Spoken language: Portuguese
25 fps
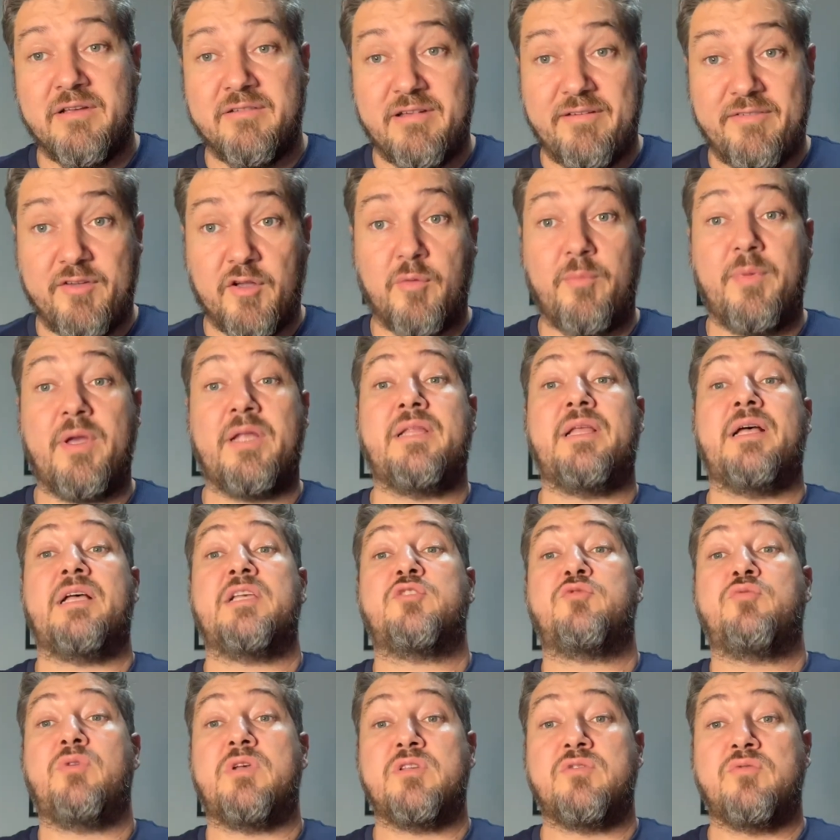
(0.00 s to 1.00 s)
vai ver como é que tá as
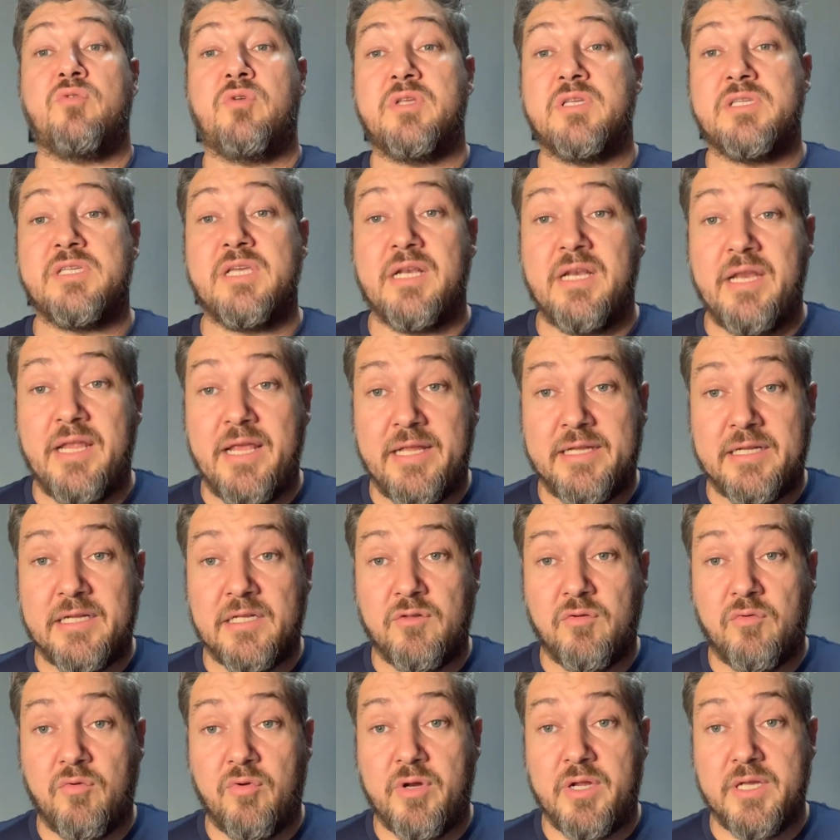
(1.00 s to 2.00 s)
suas ondas
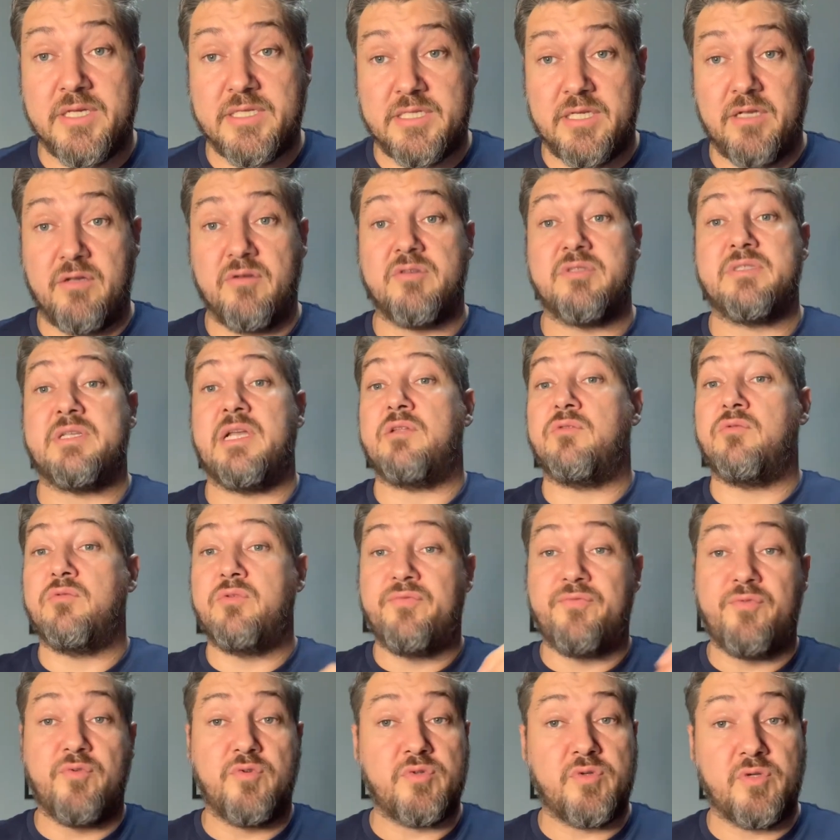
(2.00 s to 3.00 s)
elétricas do coração, se está
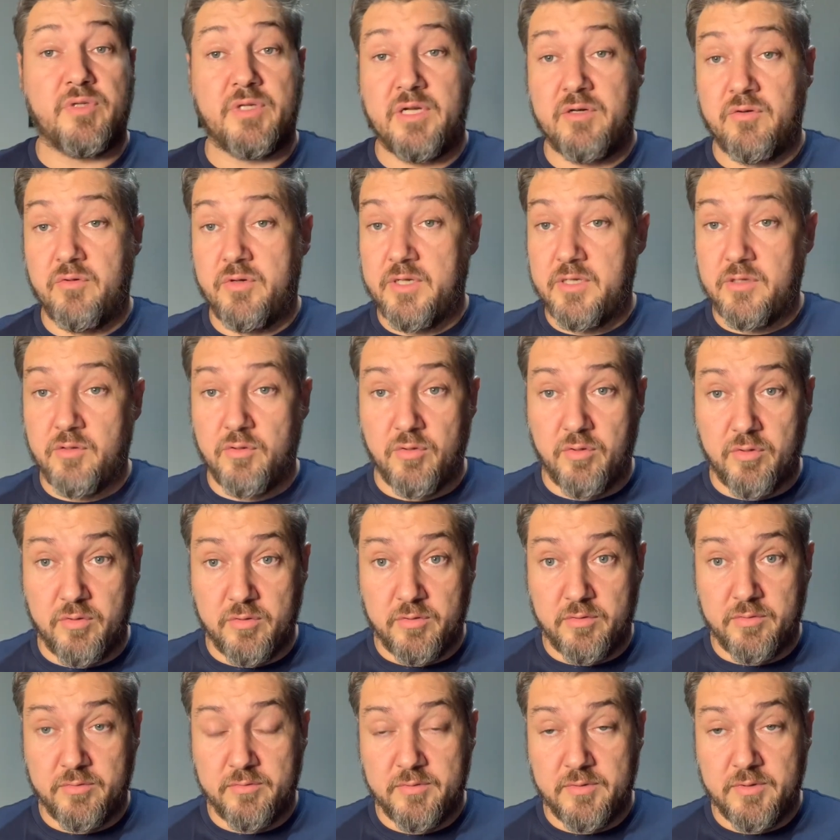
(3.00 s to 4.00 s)
tudo funcionando
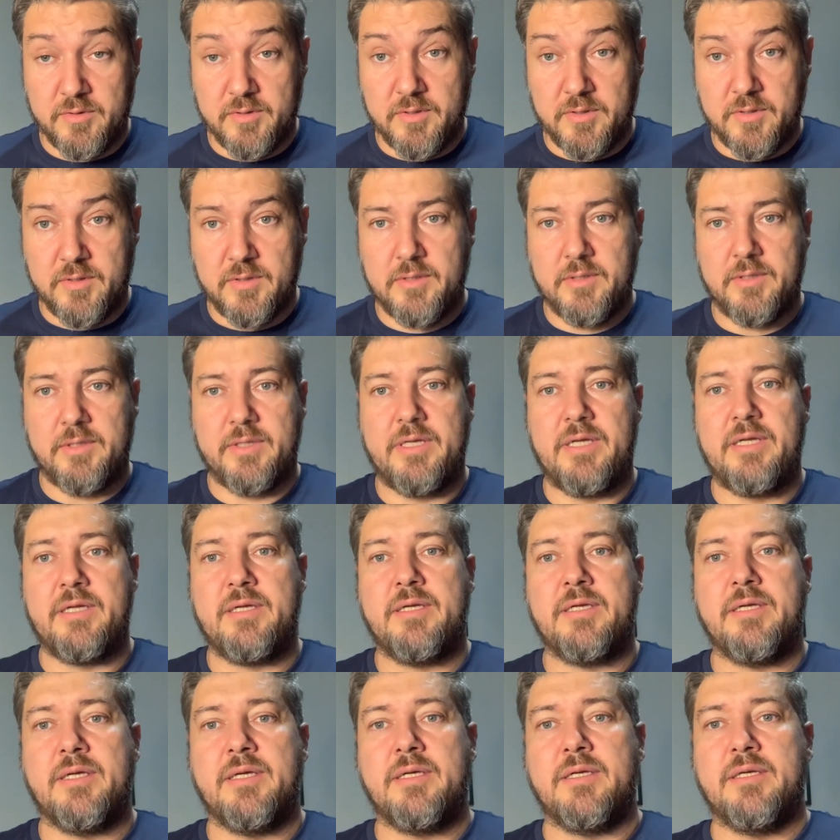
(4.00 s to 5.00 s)
redondo,
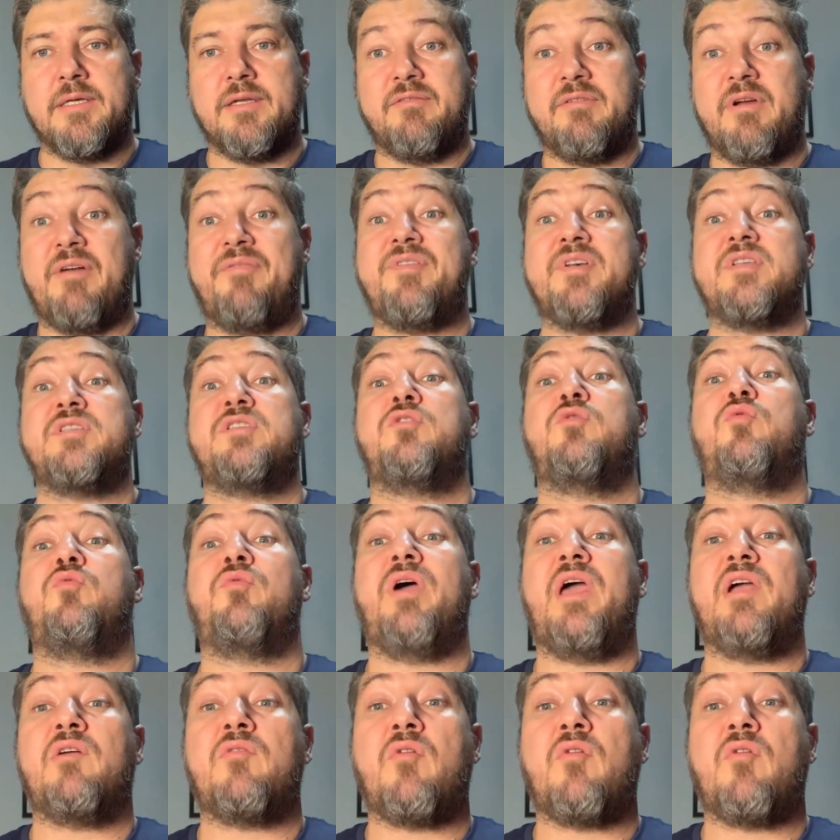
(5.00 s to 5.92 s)
né? vai fazer um